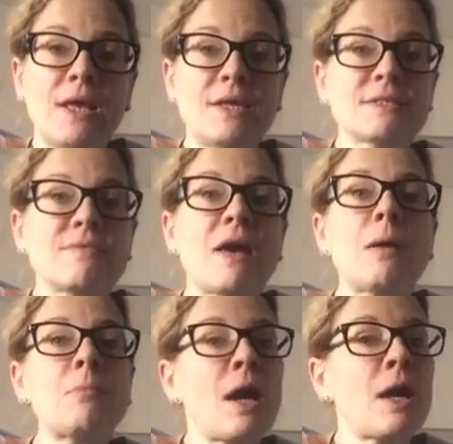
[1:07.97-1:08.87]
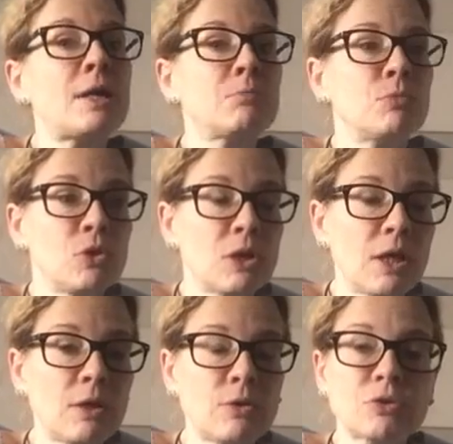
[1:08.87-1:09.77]
Es war mal
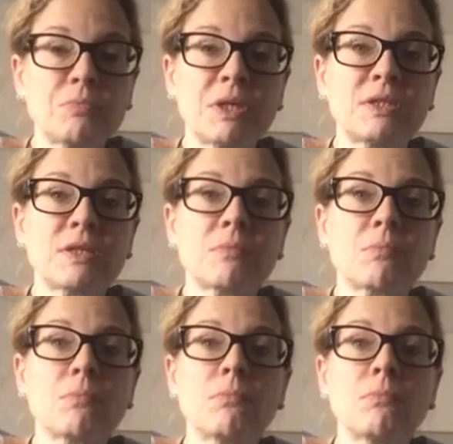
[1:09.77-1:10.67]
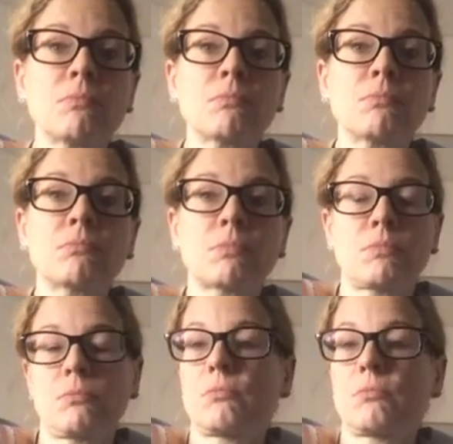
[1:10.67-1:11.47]
Müller und bei dem